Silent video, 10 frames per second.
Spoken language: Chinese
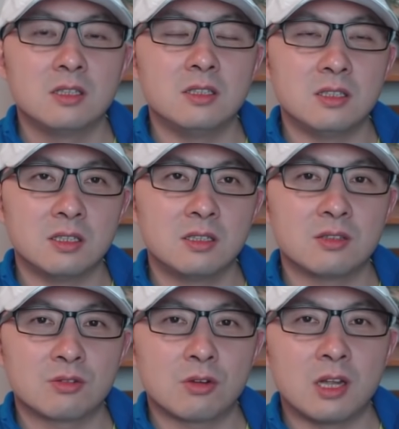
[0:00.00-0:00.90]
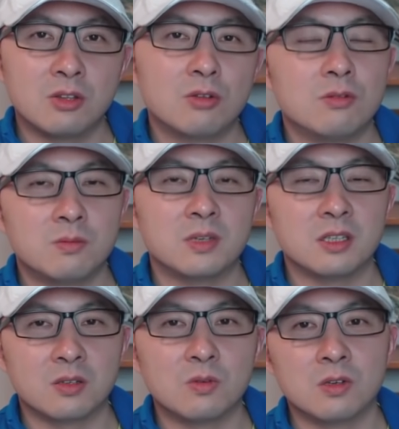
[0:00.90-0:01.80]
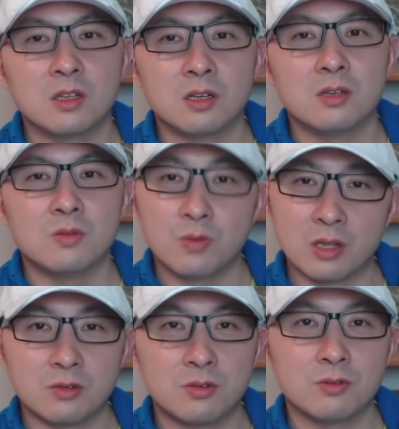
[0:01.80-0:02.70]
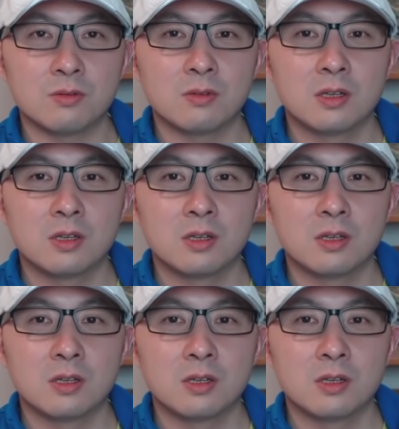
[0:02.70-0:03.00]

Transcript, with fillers: 以及呢传统美国的远去。